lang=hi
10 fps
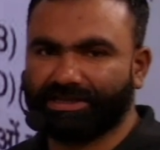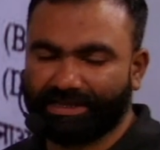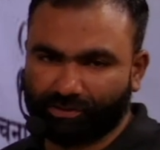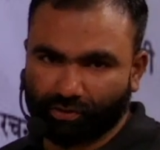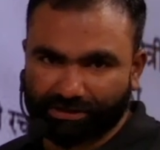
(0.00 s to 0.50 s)

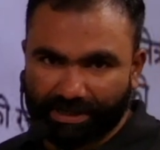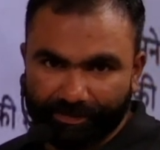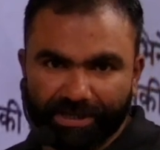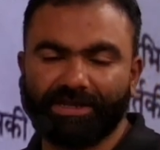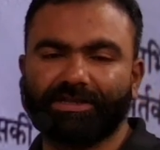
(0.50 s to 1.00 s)
एक तो होता है
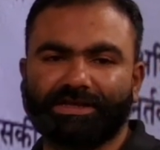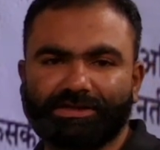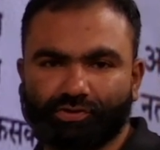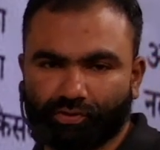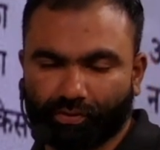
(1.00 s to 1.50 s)
अभिनेता
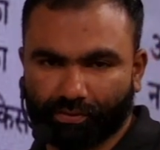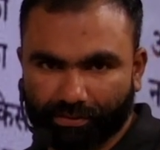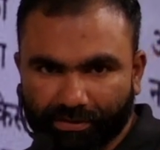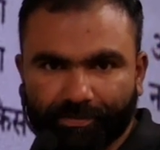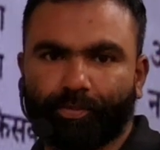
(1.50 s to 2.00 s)
जो
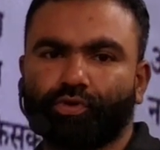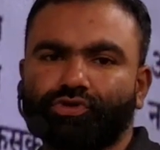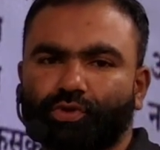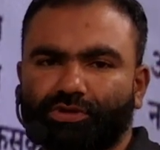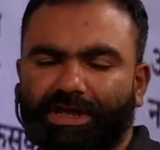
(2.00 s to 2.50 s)

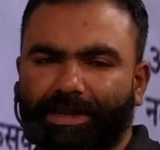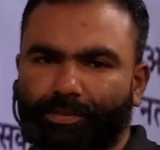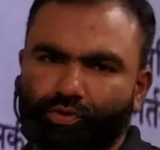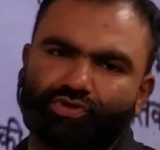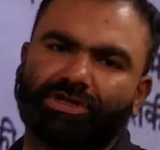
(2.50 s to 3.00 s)
पुरुष होता है
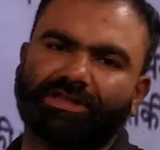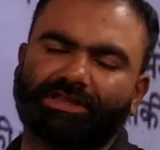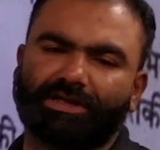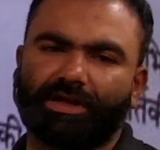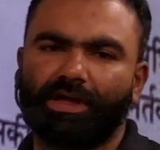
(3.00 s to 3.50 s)
पुरुष जाति
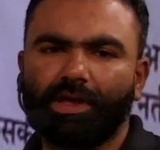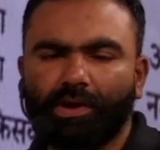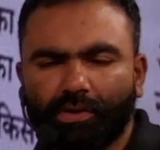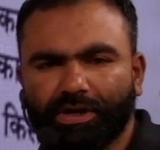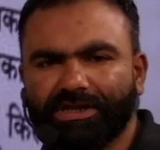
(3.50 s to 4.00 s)
का
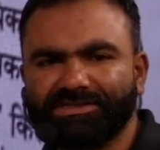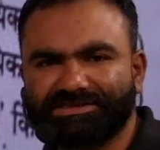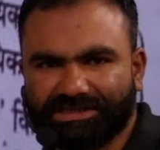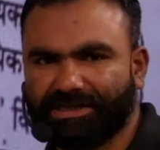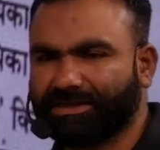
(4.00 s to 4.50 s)
और एक
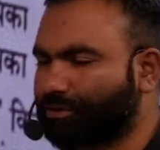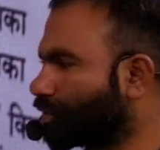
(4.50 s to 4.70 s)
स्त्री तो